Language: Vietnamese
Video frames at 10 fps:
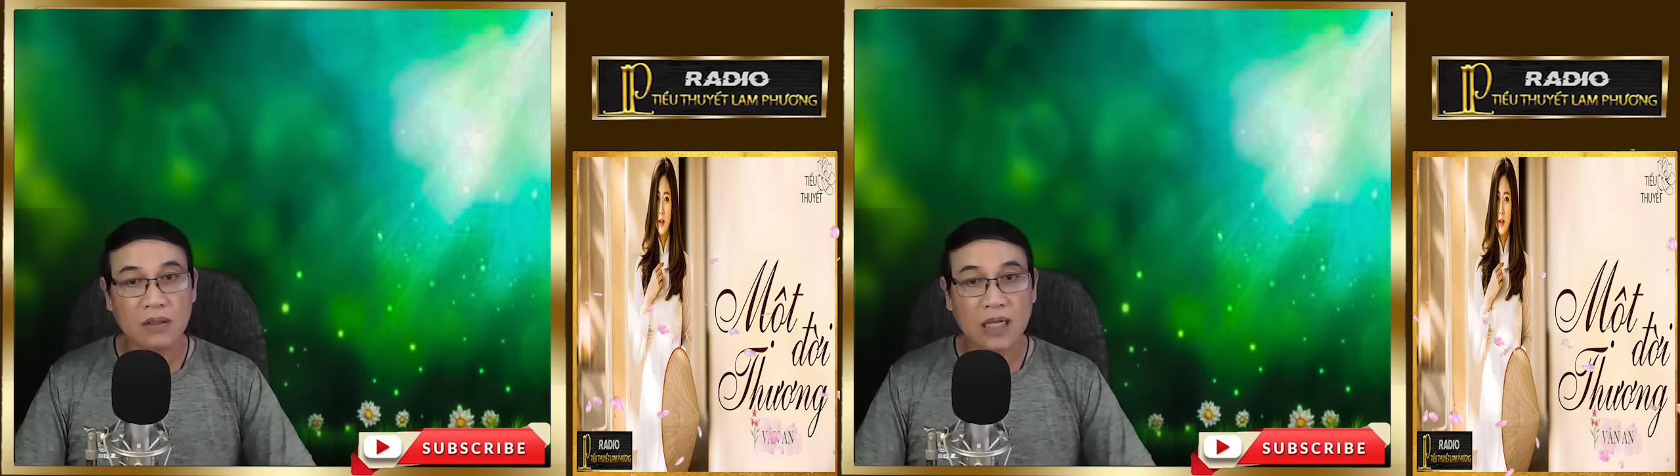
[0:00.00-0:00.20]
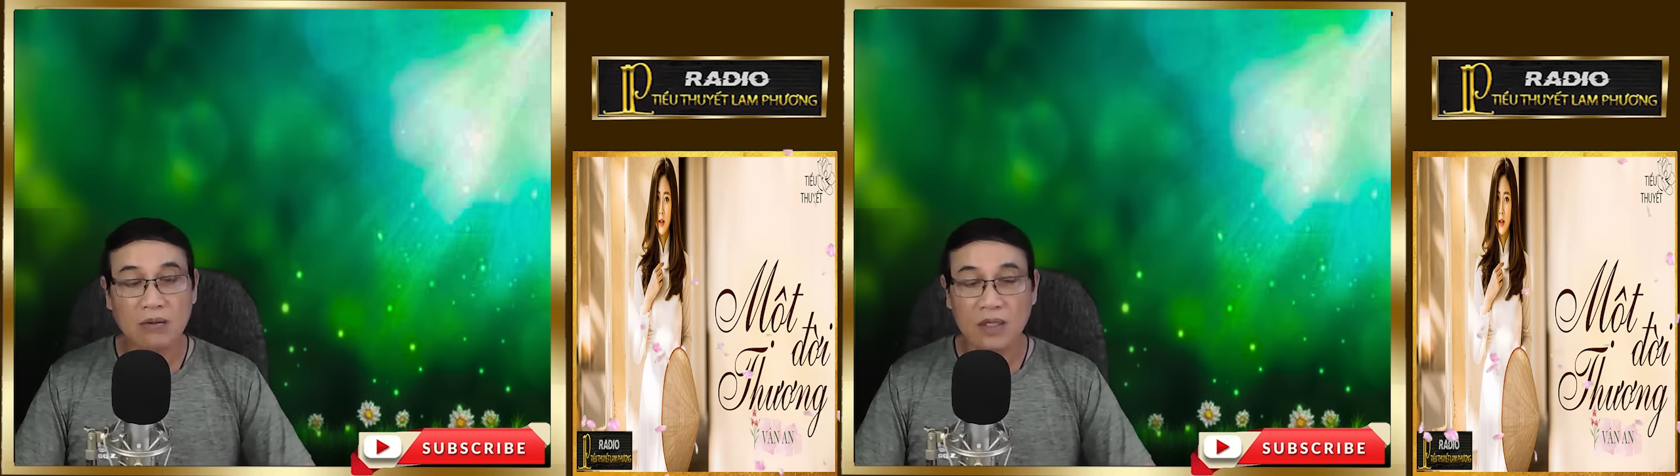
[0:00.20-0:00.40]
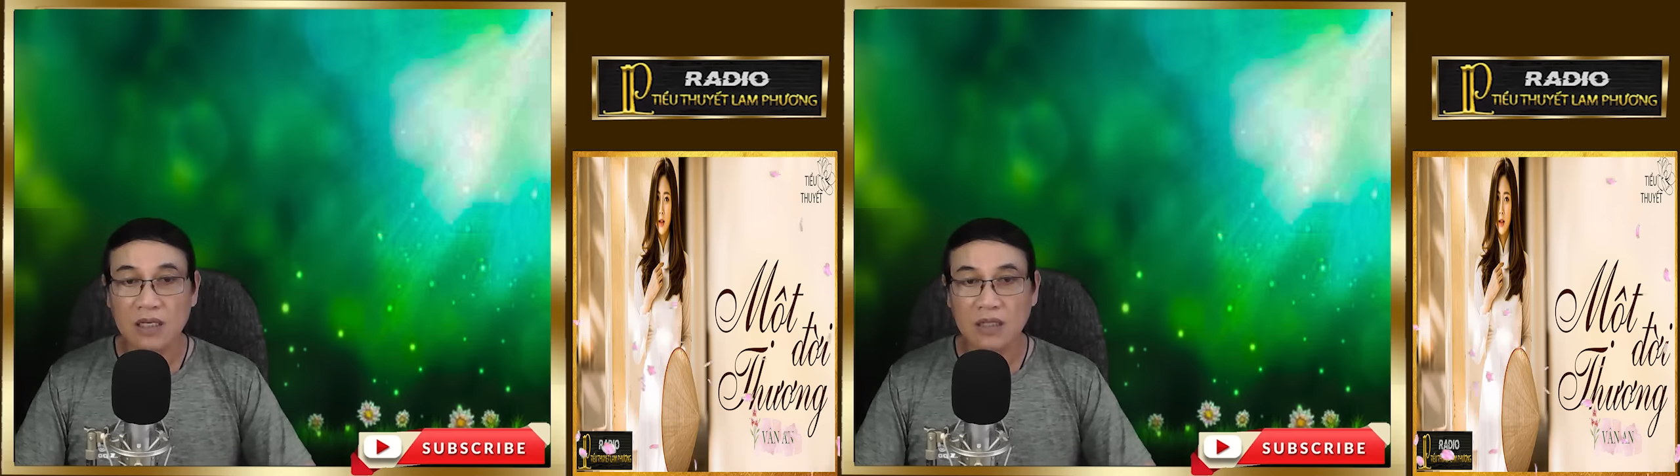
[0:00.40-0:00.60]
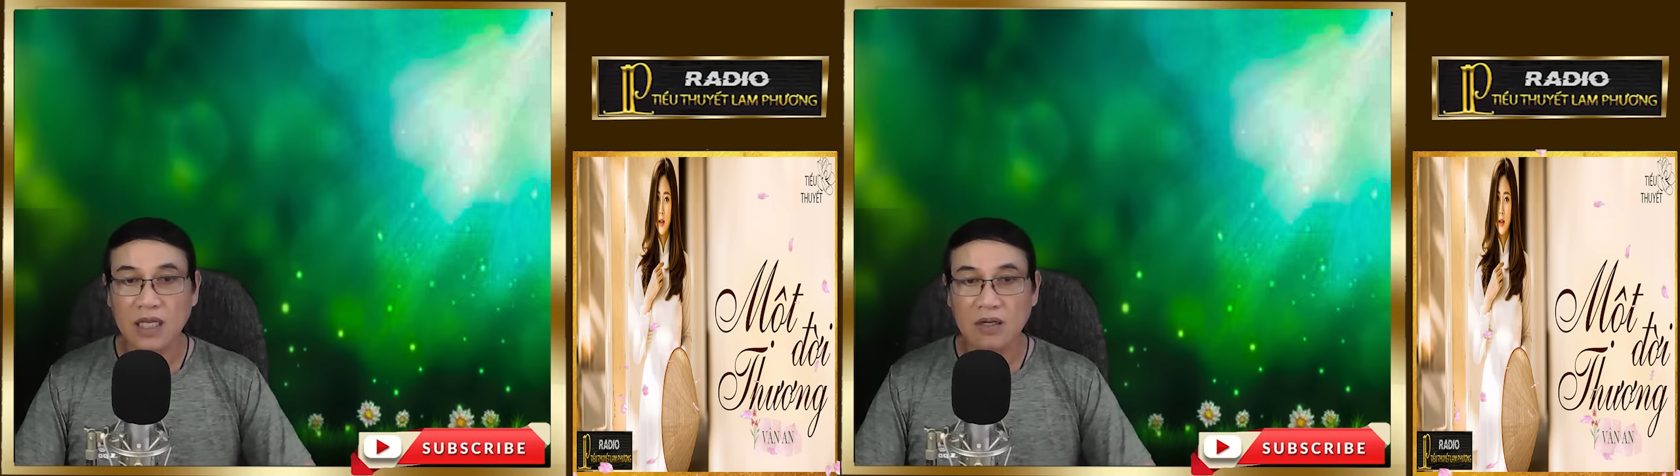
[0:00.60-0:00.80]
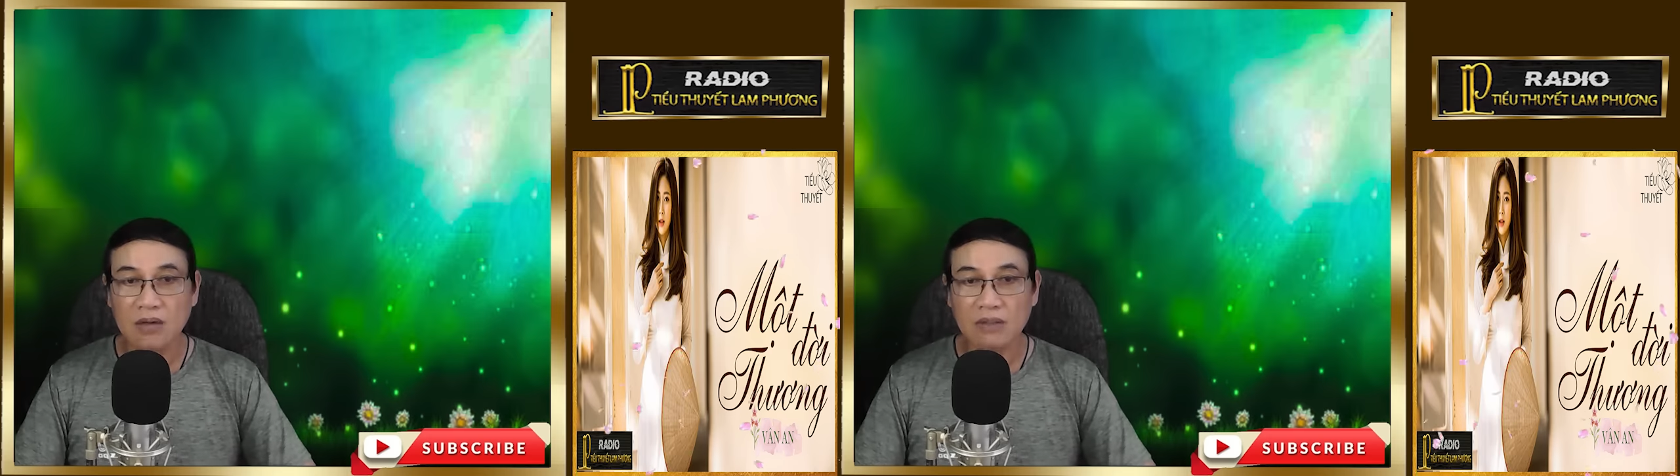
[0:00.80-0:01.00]
Tao ước
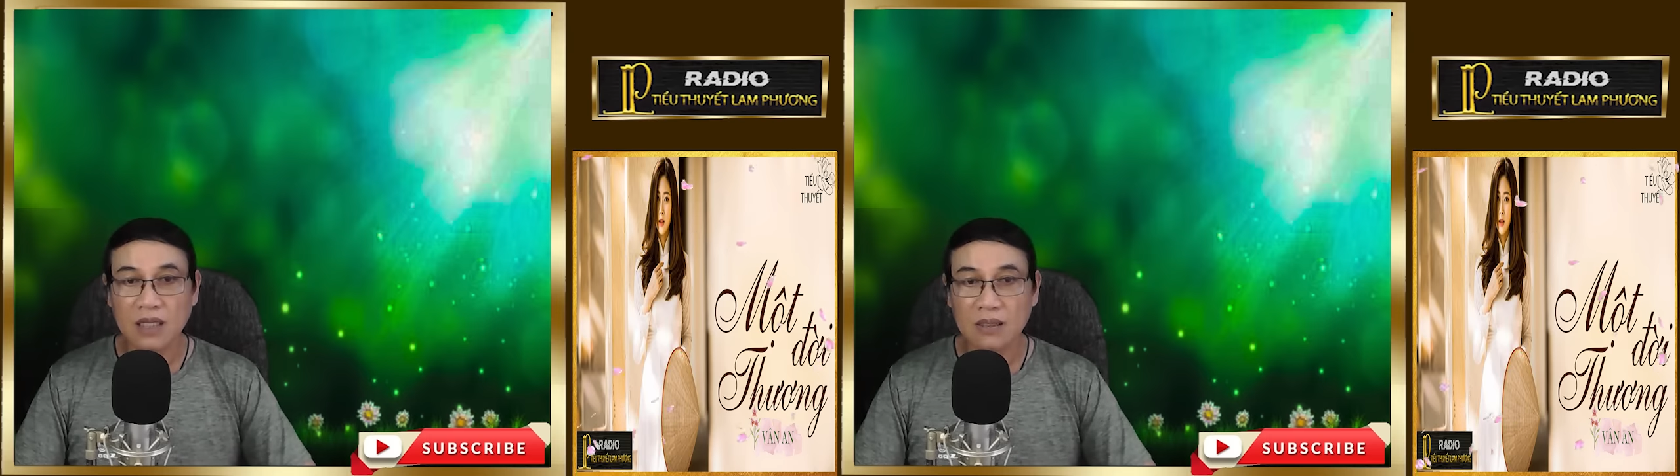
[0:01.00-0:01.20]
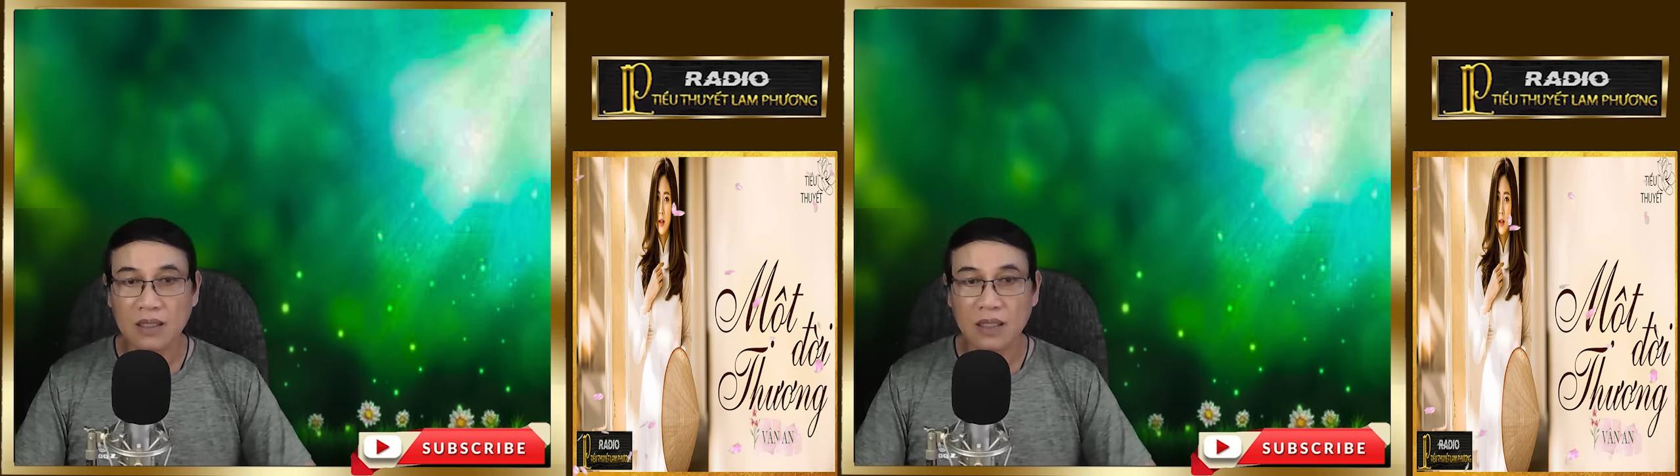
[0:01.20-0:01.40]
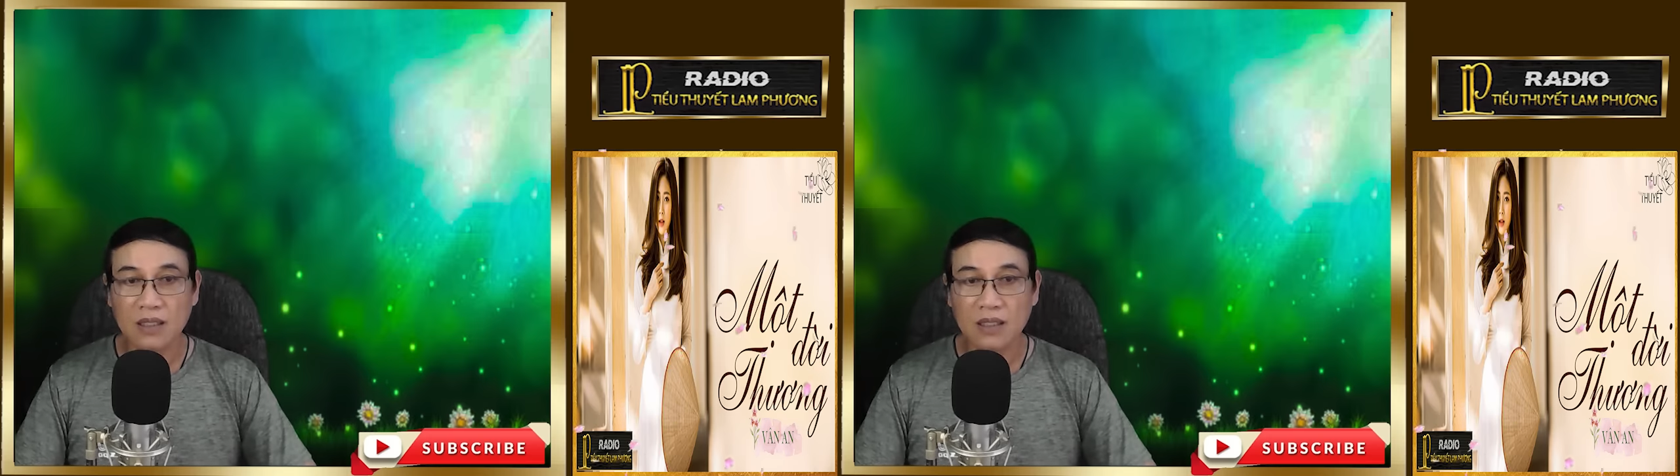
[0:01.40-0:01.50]
gì lúc đó